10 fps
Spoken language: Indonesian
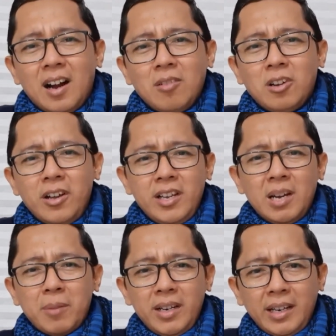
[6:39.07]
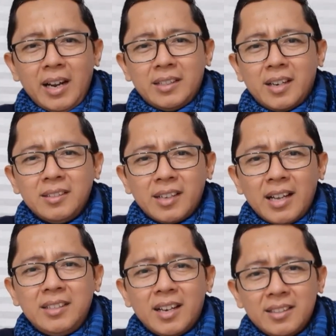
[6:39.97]
Allah ingin meningkatkan
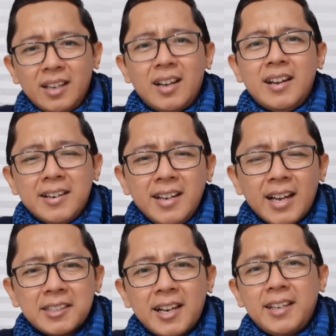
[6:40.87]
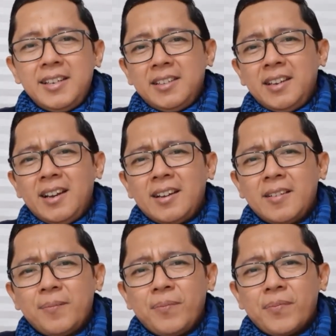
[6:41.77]
derajatnya dengan sakitnya.
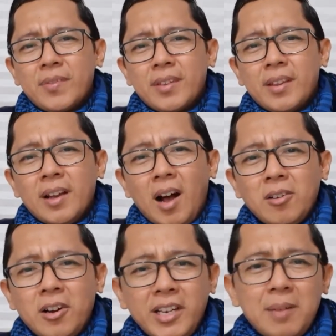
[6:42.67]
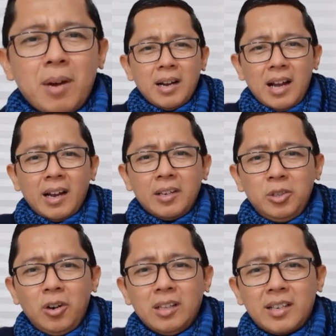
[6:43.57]
Allah ingin mengangkat
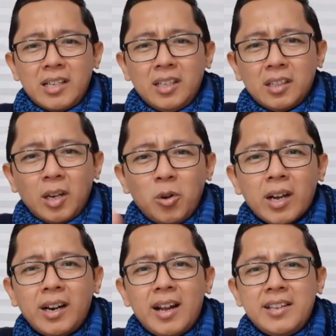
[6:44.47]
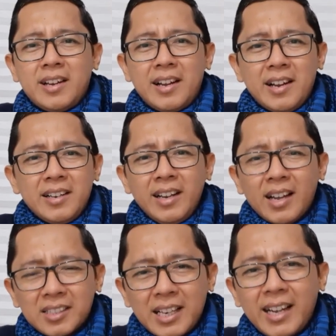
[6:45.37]
juga derajat keluarganya
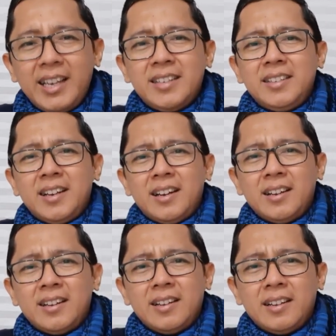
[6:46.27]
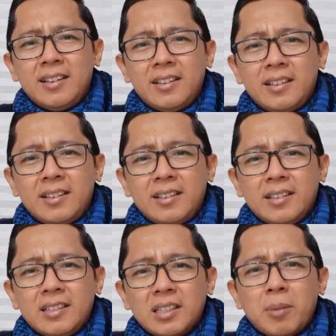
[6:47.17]
dengan sakitnya.
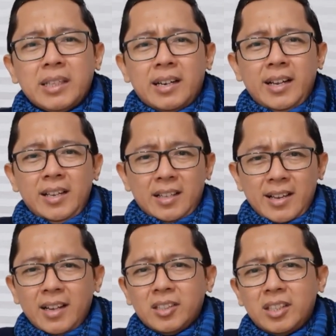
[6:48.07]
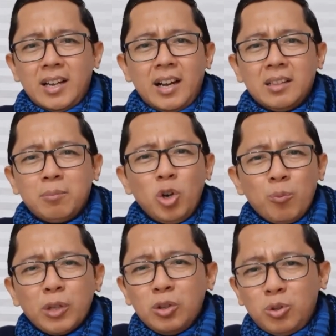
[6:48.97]
Sementara kita yang sehat
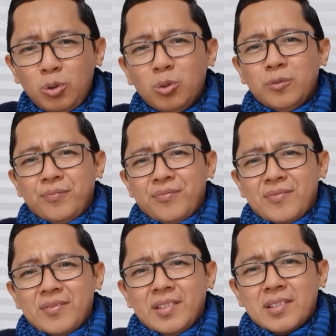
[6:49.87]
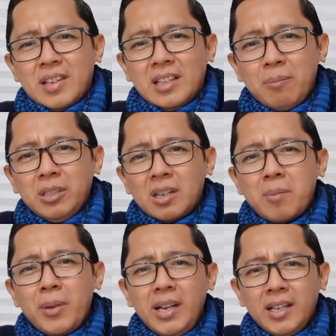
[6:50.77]
belum tentu kita bisa
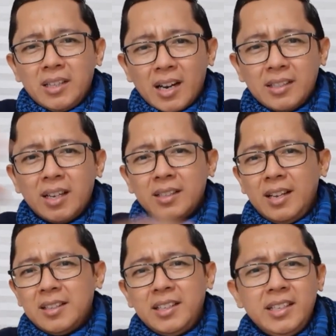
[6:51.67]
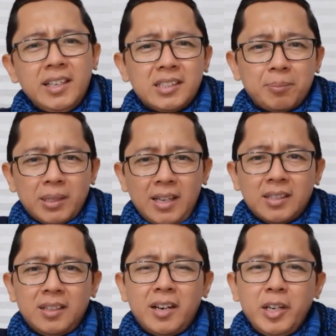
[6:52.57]
memiliki derajat yang tinggi seperti
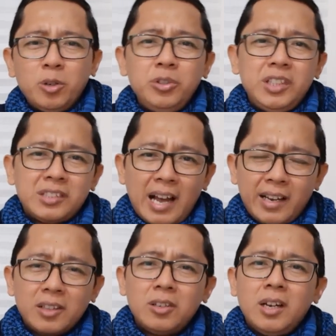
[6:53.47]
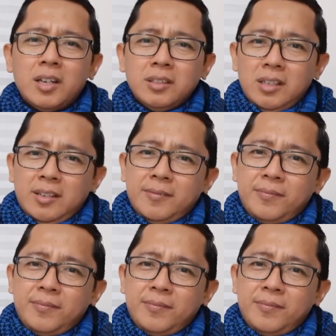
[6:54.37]
yang sedang diuji sakit oleh Allah.